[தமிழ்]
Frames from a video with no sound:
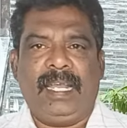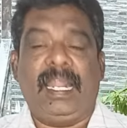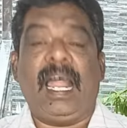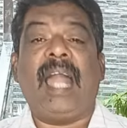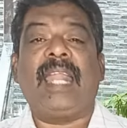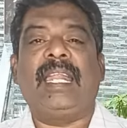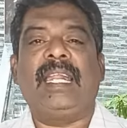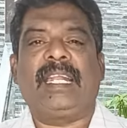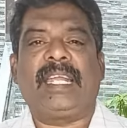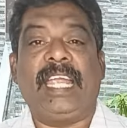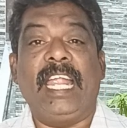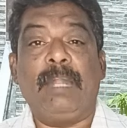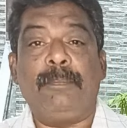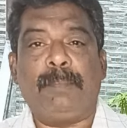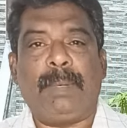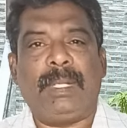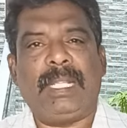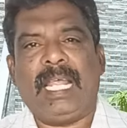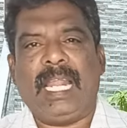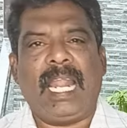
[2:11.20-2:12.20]
நான்
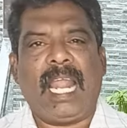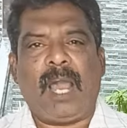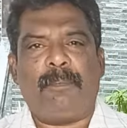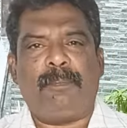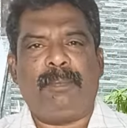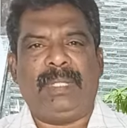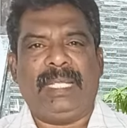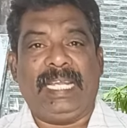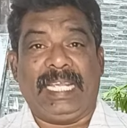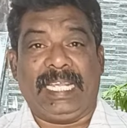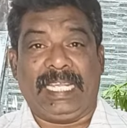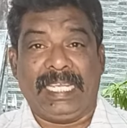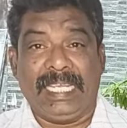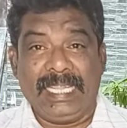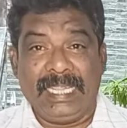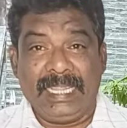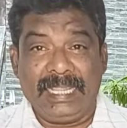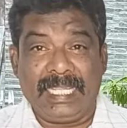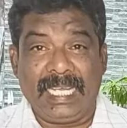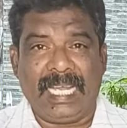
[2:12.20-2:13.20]
கேட்பதெல்லாம்
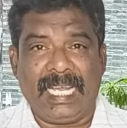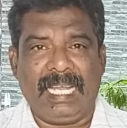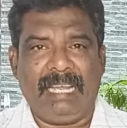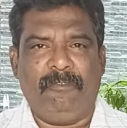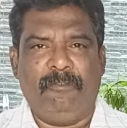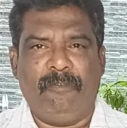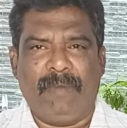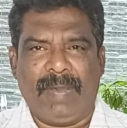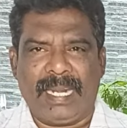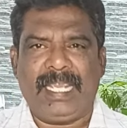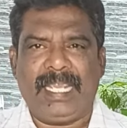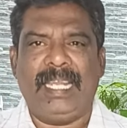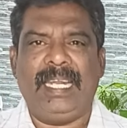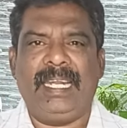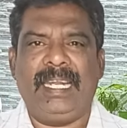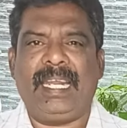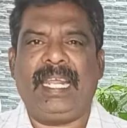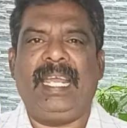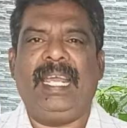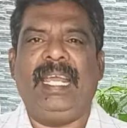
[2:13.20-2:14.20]
இந்த
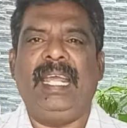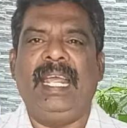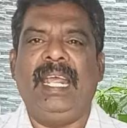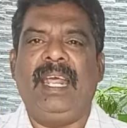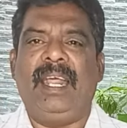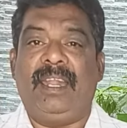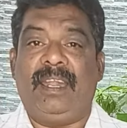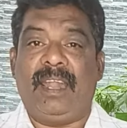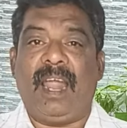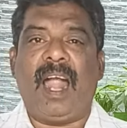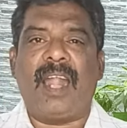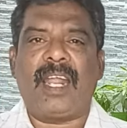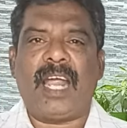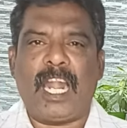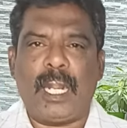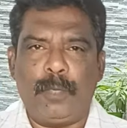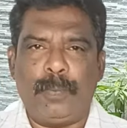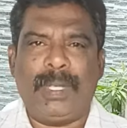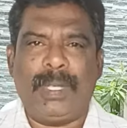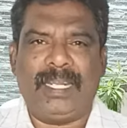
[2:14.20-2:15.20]
வருகின்ற
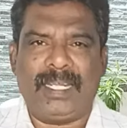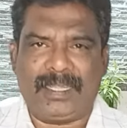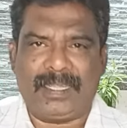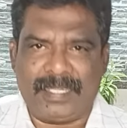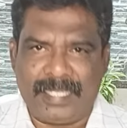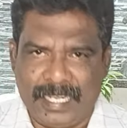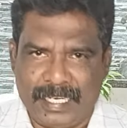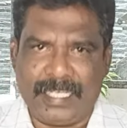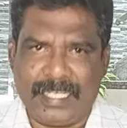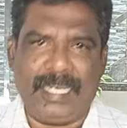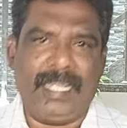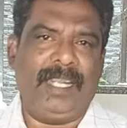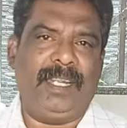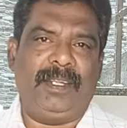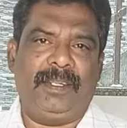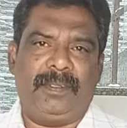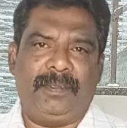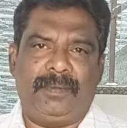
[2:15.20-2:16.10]
நாடாளுமன்ற தேர்தலில்